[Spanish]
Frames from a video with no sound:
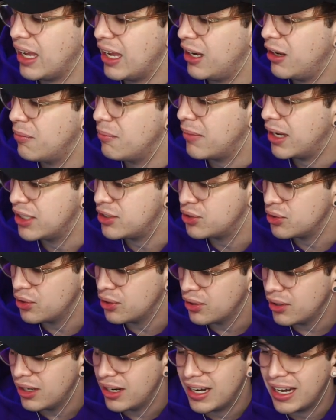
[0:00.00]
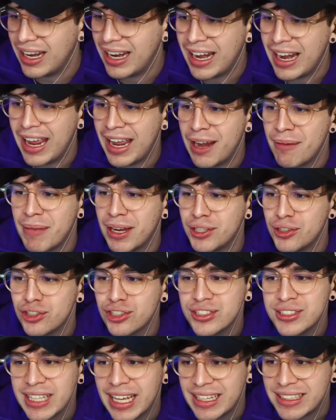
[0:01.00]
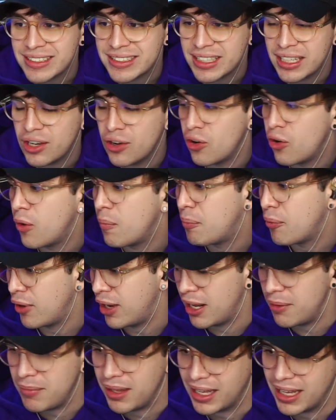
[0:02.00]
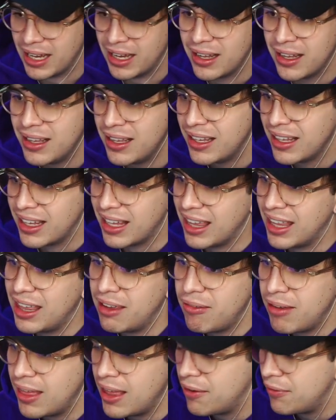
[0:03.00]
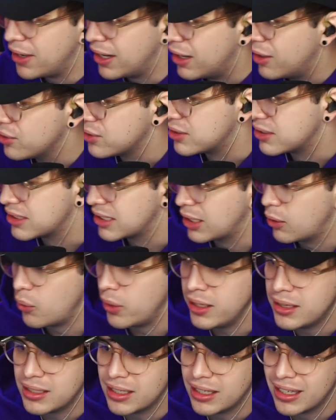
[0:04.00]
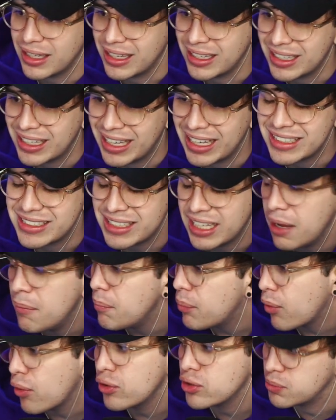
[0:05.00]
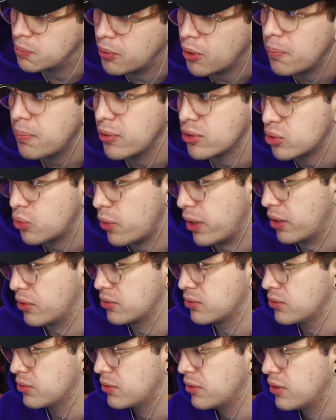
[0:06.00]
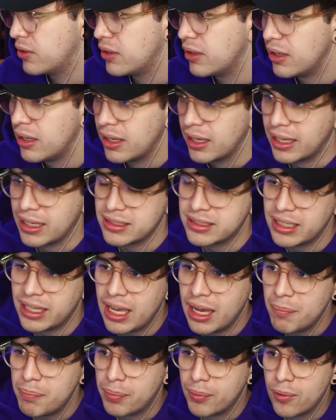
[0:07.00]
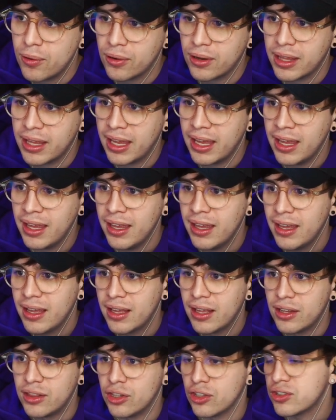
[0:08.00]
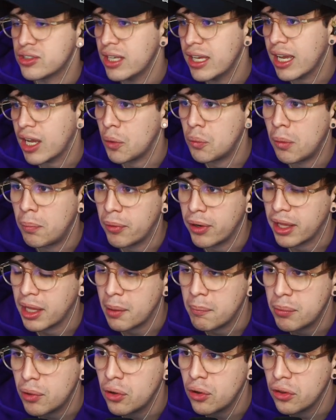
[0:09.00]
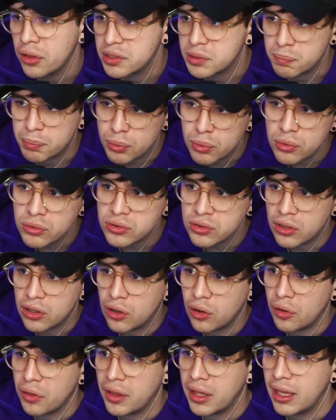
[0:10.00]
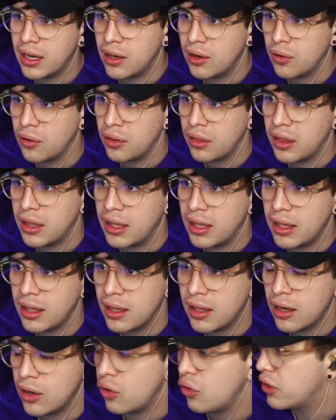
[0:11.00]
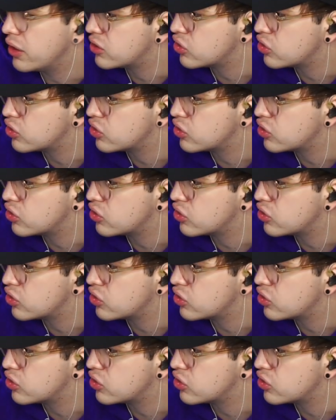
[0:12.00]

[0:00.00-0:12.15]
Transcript: el mayor, el mayor salseo o polémica que debe de haber en los Squid, que sean por los propios juegos. Que sea porque no sé, como por ejemplo lo de Spurs, lo de, lo de, lo de